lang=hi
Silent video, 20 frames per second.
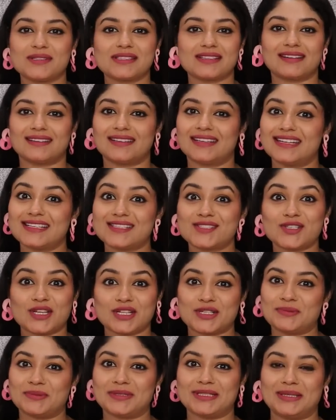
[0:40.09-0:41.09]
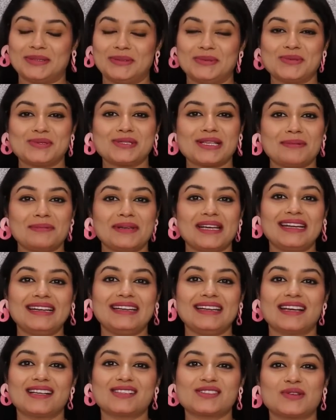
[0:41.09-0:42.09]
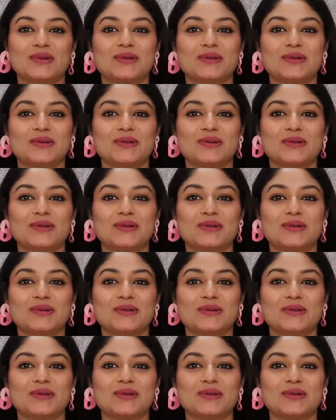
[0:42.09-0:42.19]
मिस कर देगा सच बता रही हूँ सभी के लिंक्स